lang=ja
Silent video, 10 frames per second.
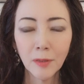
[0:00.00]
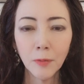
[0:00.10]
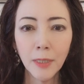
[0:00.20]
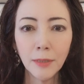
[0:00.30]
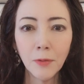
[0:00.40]

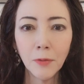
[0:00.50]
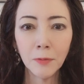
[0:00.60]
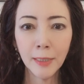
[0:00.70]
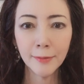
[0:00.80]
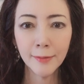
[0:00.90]
これと
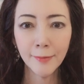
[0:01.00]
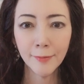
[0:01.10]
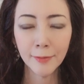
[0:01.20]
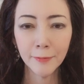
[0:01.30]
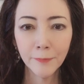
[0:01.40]
同じで
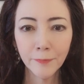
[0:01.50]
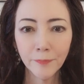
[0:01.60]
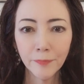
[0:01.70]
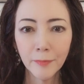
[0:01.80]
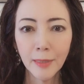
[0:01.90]
す
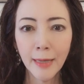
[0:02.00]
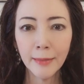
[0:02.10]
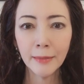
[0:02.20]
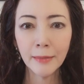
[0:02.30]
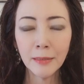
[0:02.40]
あ
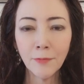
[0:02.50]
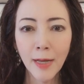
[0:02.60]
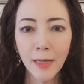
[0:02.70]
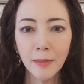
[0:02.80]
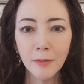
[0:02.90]
なたに
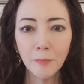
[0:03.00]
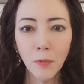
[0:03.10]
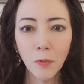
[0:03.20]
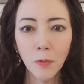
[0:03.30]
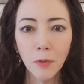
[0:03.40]
は
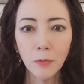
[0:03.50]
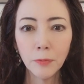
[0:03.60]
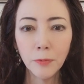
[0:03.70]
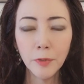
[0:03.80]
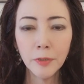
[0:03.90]
もう
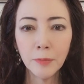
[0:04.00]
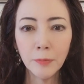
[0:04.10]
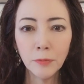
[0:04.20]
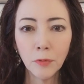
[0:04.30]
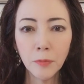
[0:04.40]
古い自
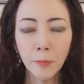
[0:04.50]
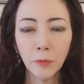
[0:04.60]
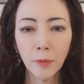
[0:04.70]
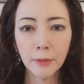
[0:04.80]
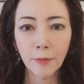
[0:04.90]
分というも
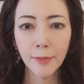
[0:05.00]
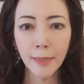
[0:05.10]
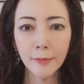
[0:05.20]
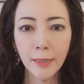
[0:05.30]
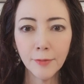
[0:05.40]
のがたく
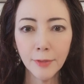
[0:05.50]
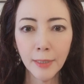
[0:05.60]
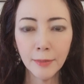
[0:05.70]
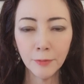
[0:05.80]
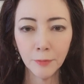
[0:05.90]
さん根付い
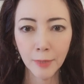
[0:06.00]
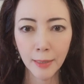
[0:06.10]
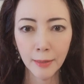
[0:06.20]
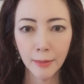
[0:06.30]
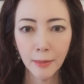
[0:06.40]
ているの
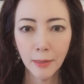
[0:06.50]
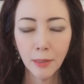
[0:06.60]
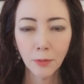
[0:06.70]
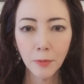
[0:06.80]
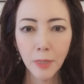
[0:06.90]
で
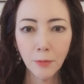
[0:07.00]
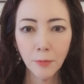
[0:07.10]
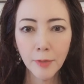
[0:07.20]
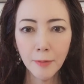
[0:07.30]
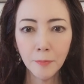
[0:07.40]
これを
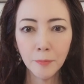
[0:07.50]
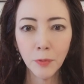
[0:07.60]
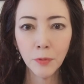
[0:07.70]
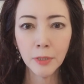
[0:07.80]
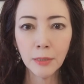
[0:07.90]
全
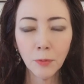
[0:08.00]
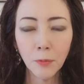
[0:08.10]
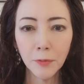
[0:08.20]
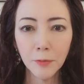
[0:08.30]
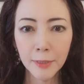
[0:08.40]
部引っ
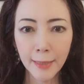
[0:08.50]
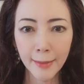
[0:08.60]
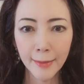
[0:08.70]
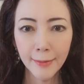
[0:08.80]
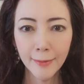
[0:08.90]
こ抜い
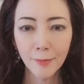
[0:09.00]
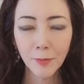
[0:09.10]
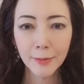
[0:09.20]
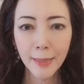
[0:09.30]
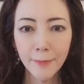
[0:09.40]
てそ
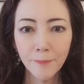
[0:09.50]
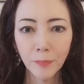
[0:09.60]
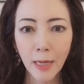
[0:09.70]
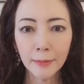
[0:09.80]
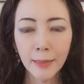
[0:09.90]
して
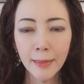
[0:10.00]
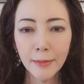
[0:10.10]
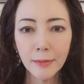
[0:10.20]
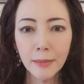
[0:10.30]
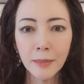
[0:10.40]
新
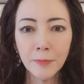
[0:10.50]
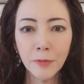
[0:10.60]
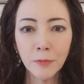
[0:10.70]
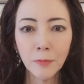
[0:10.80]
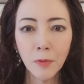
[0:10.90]
しい自
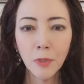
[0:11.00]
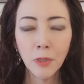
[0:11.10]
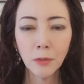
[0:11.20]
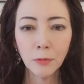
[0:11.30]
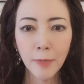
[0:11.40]
分を
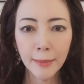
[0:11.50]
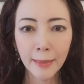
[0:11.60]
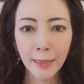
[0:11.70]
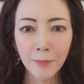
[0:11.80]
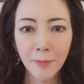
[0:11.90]
植えな
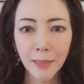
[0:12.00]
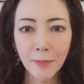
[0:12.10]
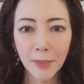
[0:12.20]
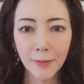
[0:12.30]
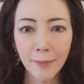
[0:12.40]
ければい
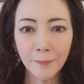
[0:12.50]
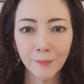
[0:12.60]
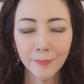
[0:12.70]
けません